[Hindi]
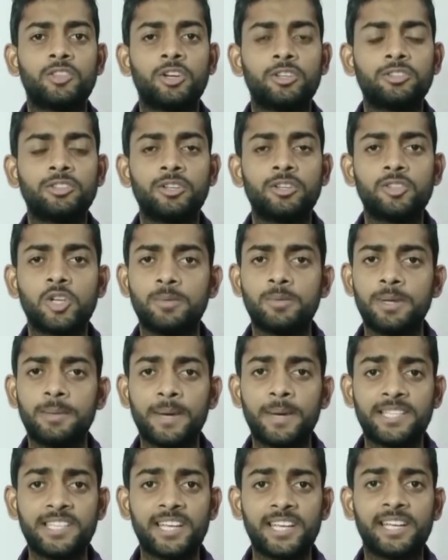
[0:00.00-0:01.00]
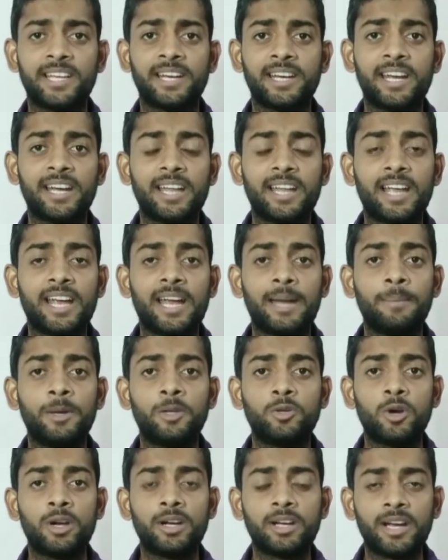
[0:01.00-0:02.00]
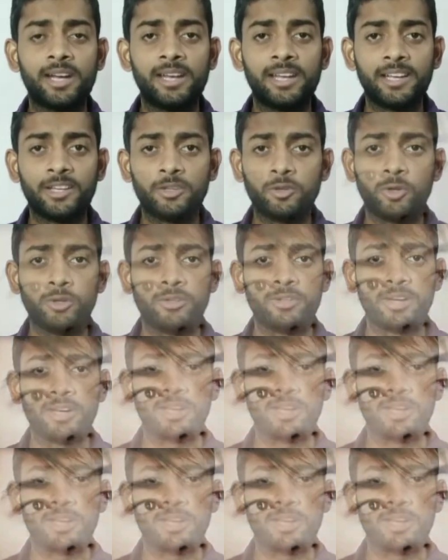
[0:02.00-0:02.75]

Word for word: दोस्तों जो भी बच्चे क्रिकेट एकेडमी ज्वाइन करने की सोच